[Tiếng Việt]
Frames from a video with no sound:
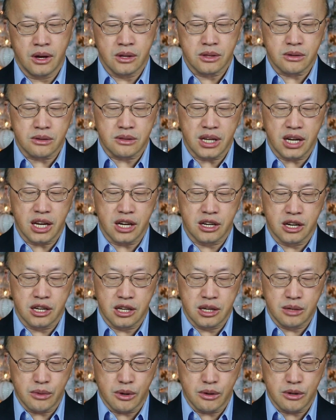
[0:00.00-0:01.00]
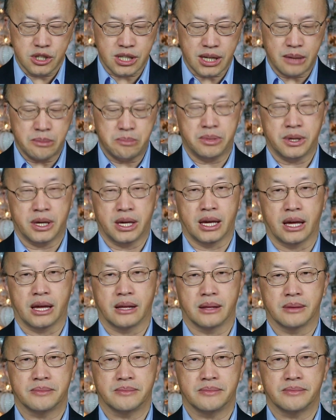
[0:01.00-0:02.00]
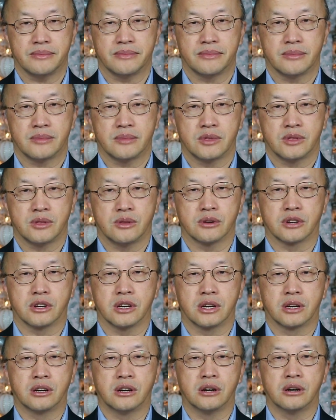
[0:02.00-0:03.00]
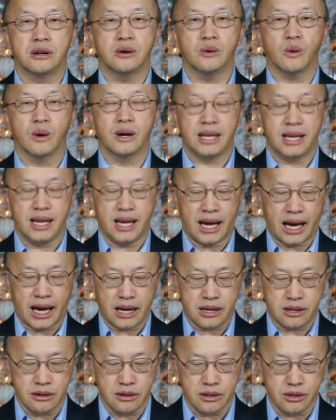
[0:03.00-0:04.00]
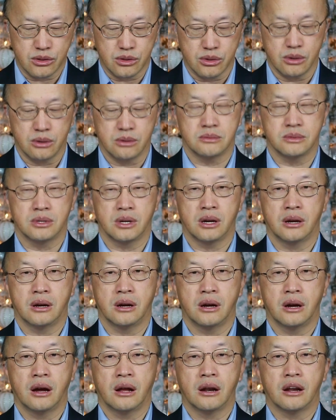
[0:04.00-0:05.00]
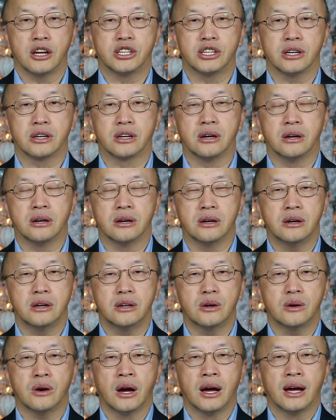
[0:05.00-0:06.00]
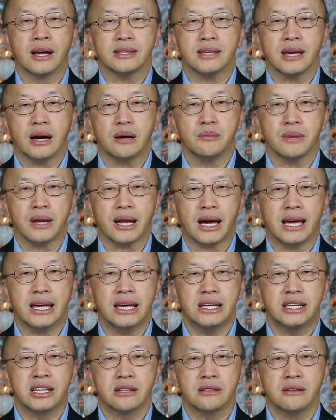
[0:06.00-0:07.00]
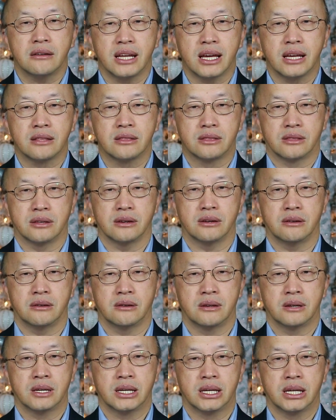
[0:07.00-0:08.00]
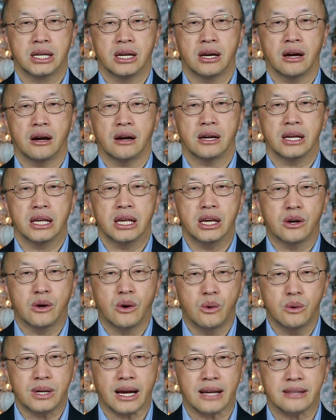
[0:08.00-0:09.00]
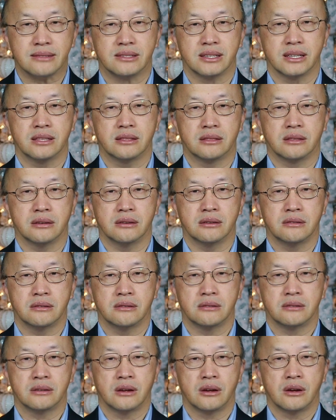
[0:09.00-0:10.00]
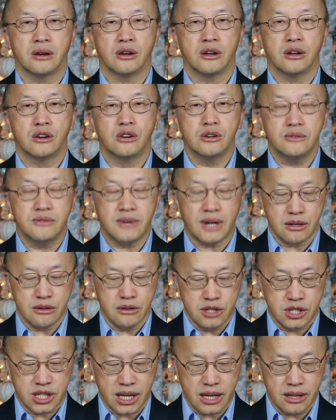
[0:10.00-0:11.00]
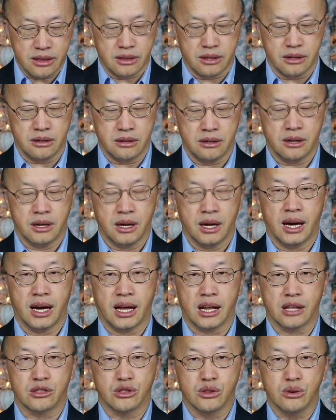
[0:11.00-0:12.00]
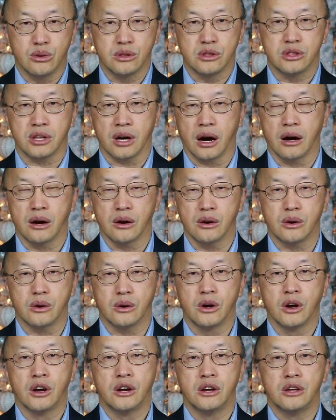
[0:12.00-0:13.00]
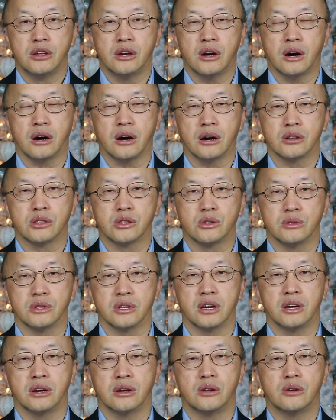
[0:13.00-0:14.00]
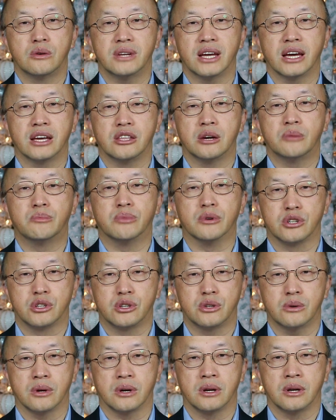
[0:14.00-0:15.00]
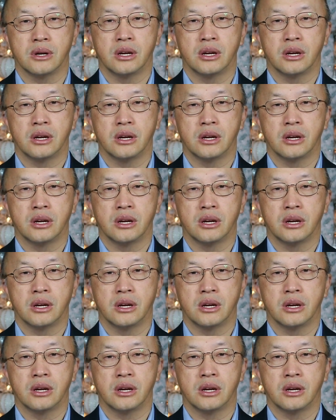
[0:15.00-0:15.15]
thứ tên này cứ nếu mỗi nó sai phê từ cứ cứ ô lì hạ cho lửa tu là chỉ cứ yêu tham lại ý chế tên này tư, ý khu nạn chỉ tư, lưu vàng lưu chế tư, hay là tuần đó lô giờ tuần đấy lưu nên yêu bổ chua